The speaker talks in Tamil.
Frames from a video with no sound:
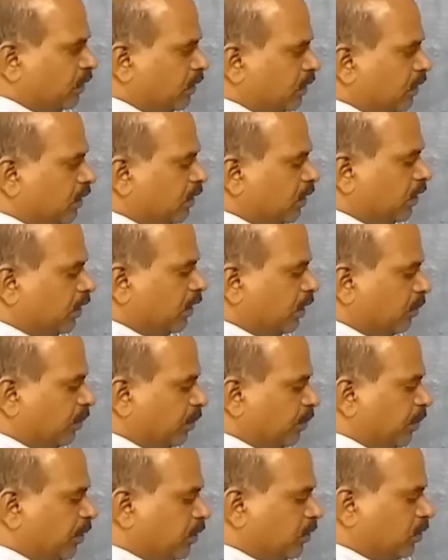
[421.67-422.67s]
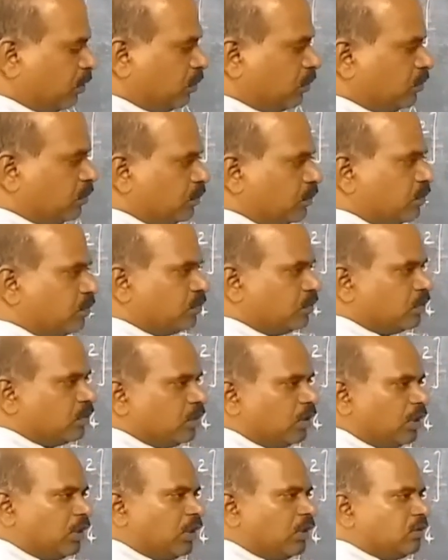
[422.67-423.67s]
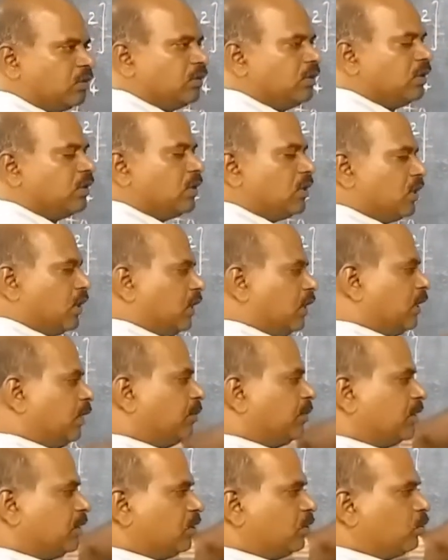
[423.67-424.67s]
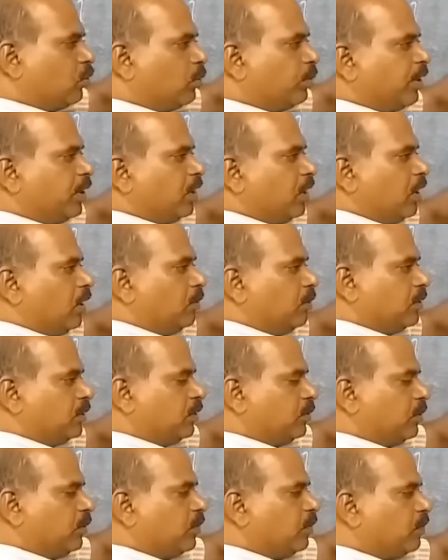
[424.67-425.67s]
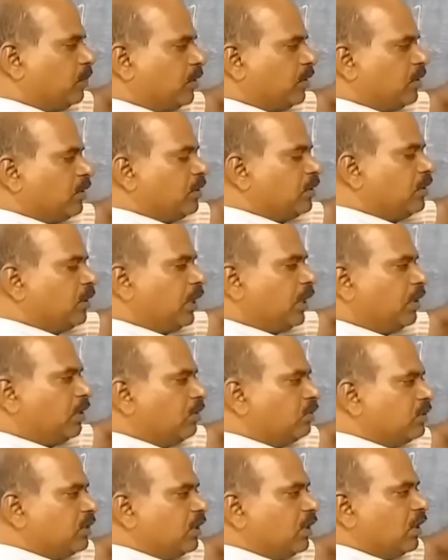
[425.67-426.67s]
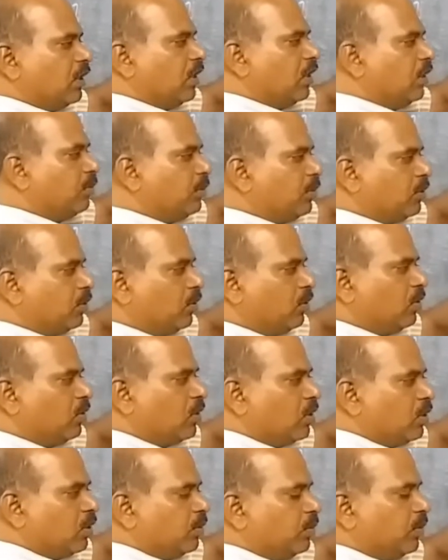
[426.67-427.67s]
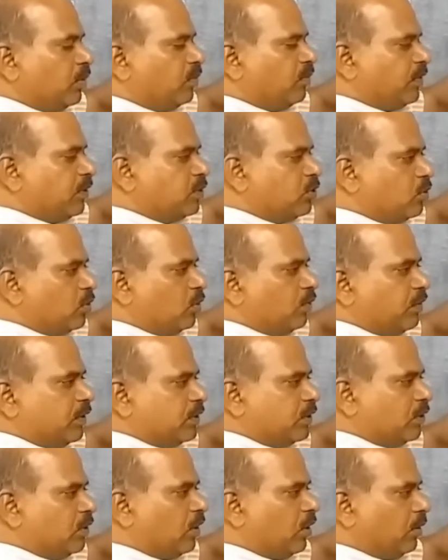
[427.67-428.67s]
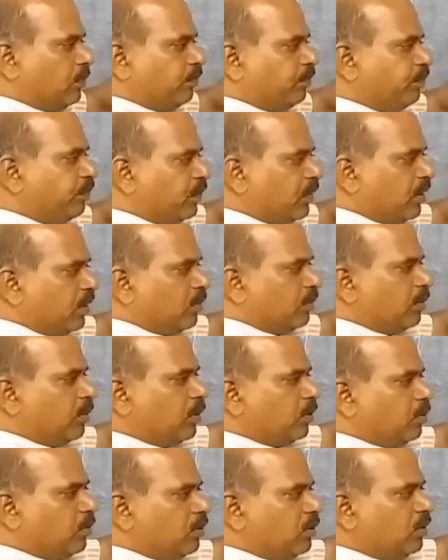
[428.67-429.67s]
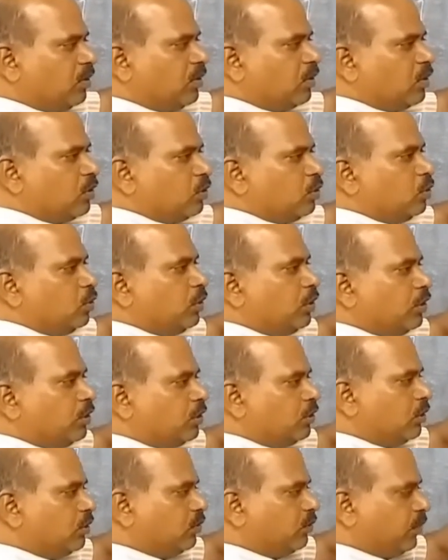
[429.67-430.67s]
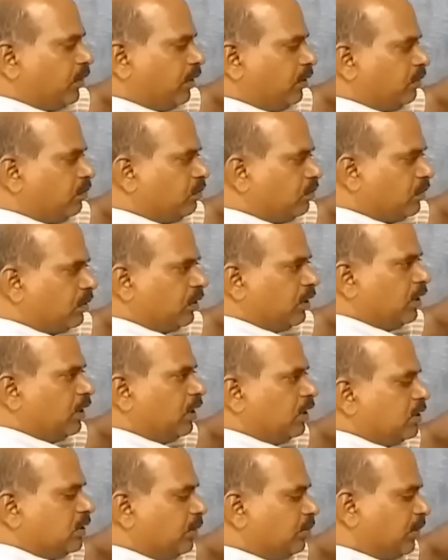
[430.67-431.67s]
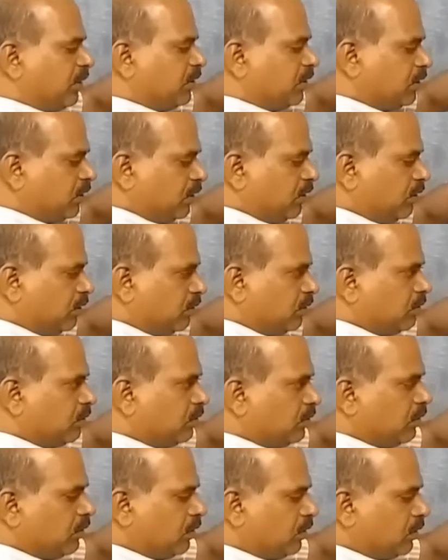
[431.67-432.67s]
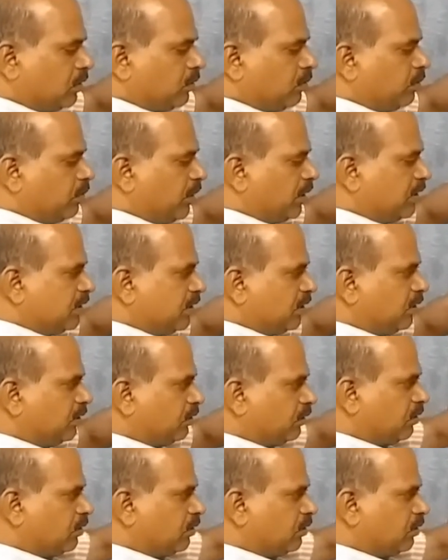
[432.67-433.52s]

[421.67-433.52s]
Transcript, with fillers: இது ரெண்டையும் நம்ம பெருக்கணும் அதாவது அதே மெத்தட் ரோபை காலம் மற்ற நிறைகளை வந்து நிரலாக பெருக்கிறோம் இப்போ ஃபஸ்ட் ரோ ஃபஸ்ட்டு காலம் பண்ணும்போது டூ இன்ட்டு ஃபைவ் ரெண்டஞ்சா பத்து ப்ளஸ்ஸு